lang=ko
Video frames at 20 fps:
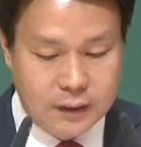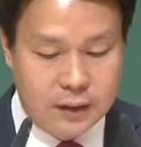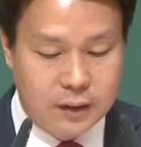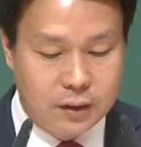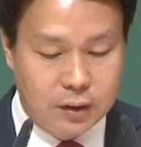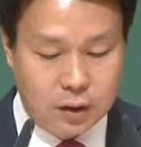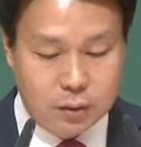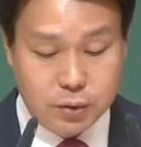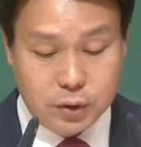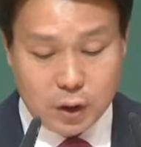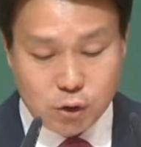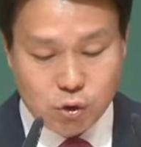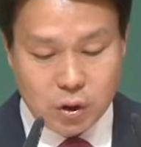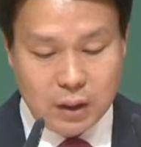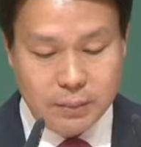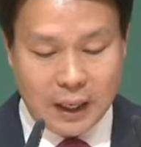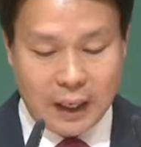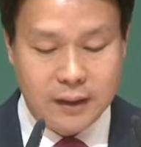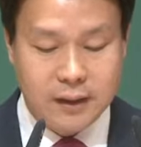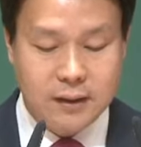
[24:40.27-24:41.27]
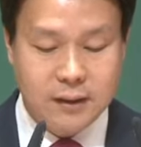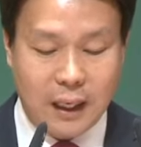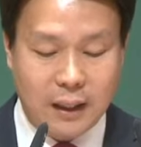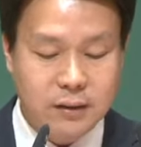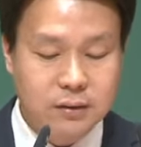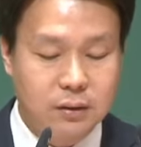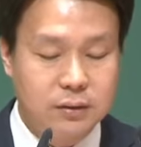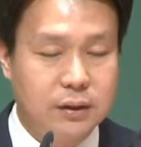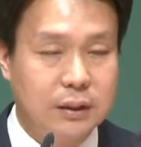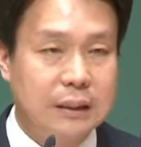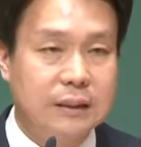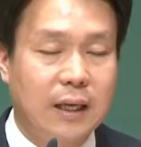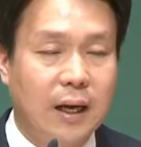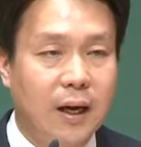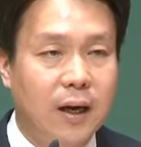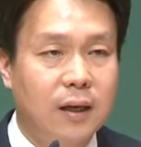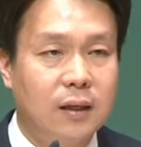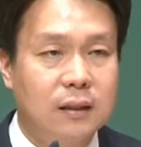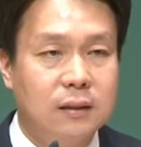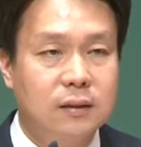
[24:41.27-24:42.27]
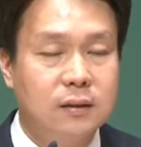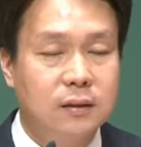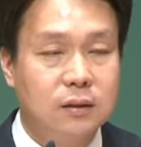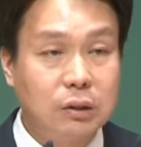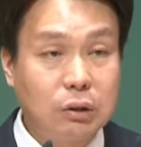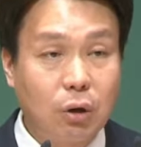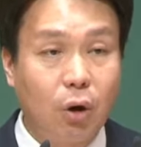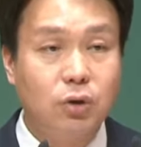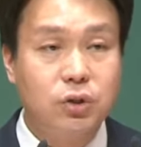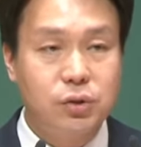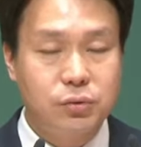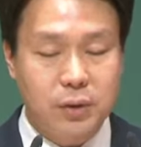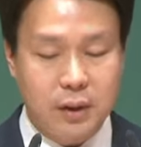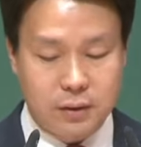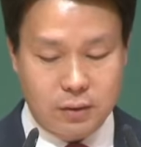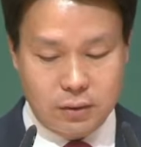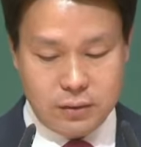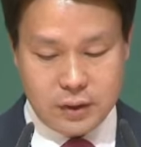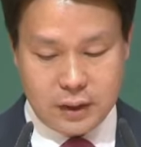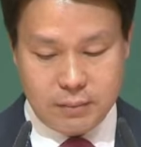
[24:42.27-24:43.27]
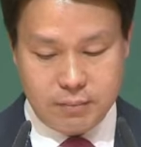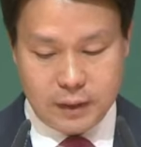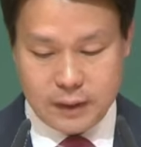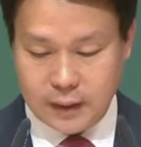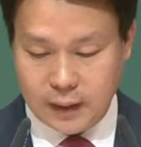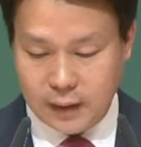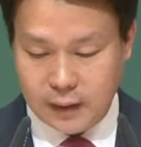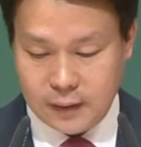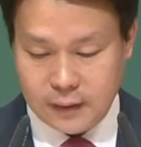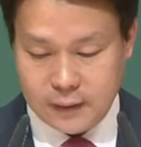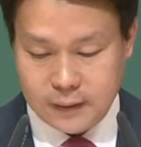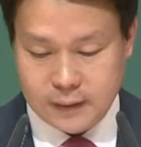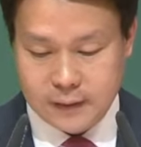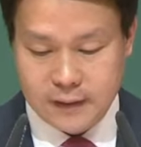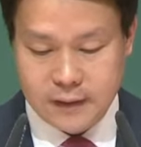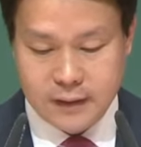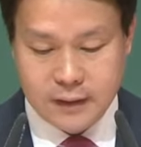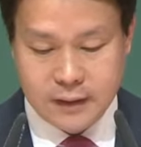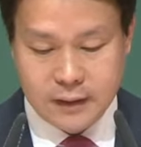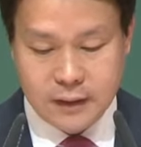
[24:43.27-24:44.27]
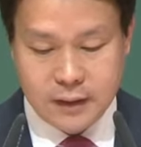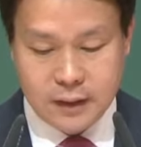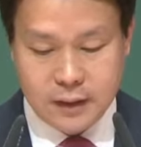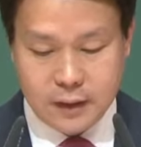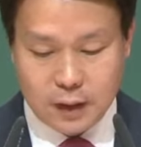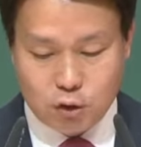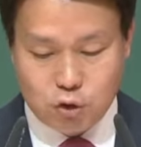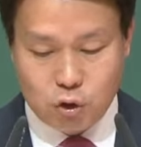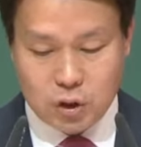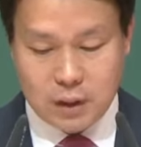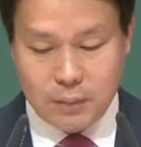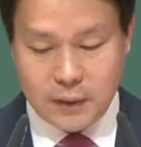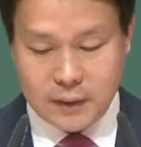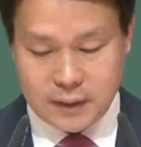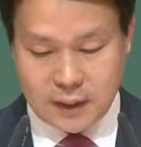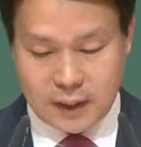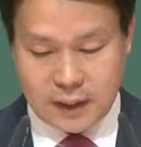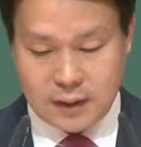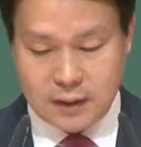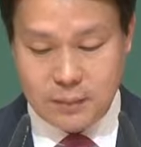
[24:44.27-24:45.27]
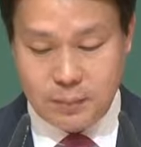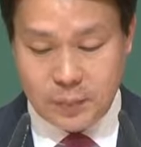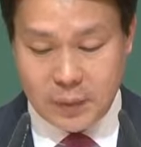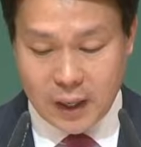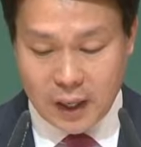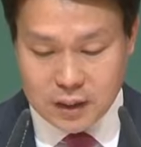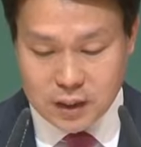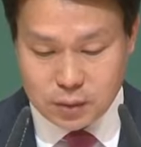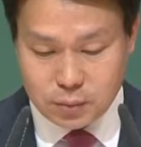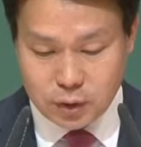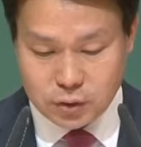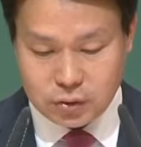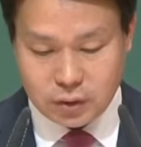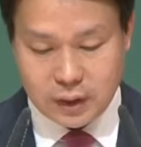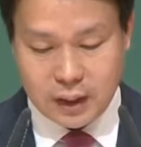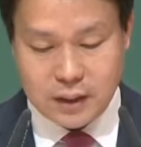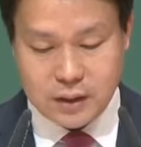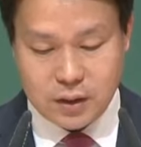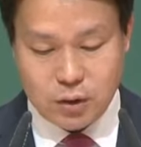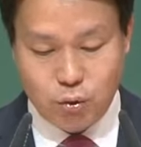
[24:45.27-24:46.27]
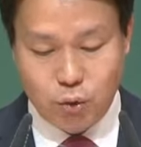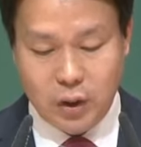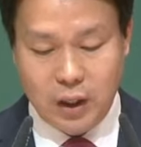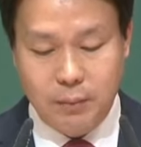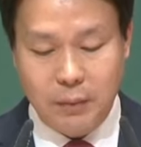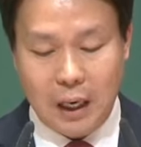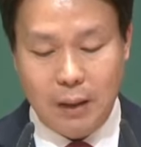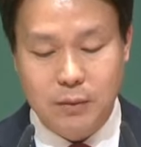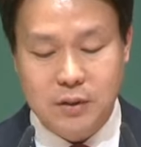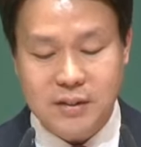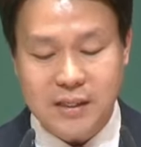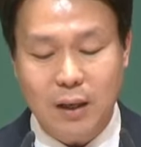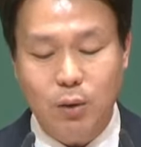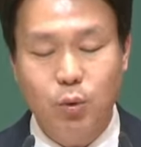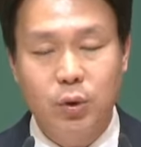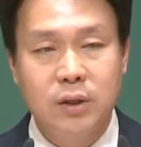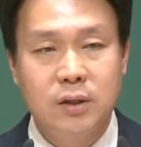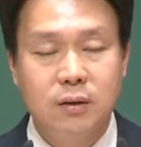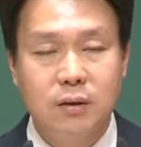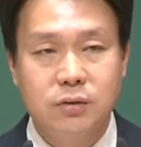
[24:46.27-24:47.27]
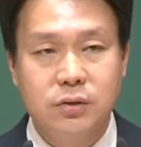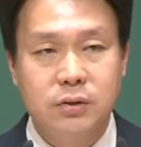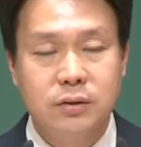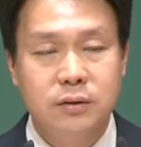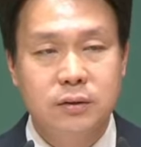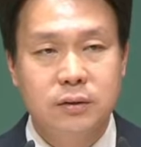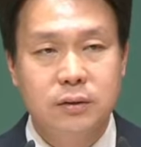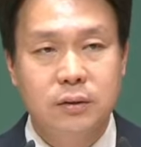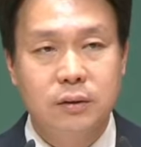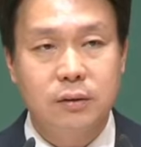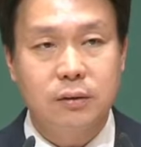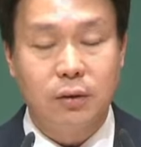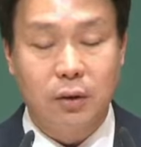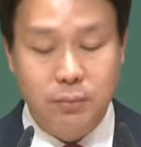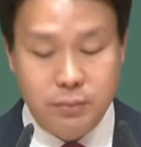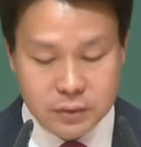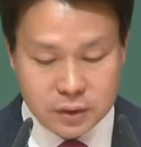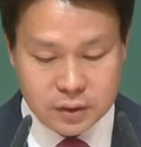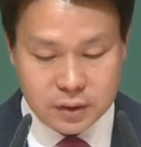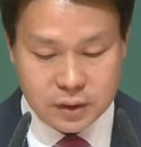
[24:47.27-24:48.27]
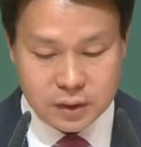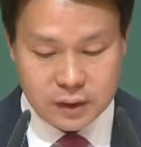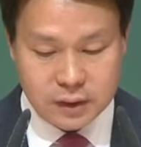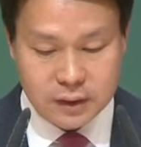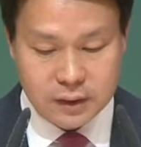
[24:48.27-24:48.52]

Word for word: 여러분 예수님 아닌 다른 것들은 다 거짓된 것들입니다. 예수님의 자리를 빼앗으면서까지 우리의 마음을 사고 있는 것은 없는지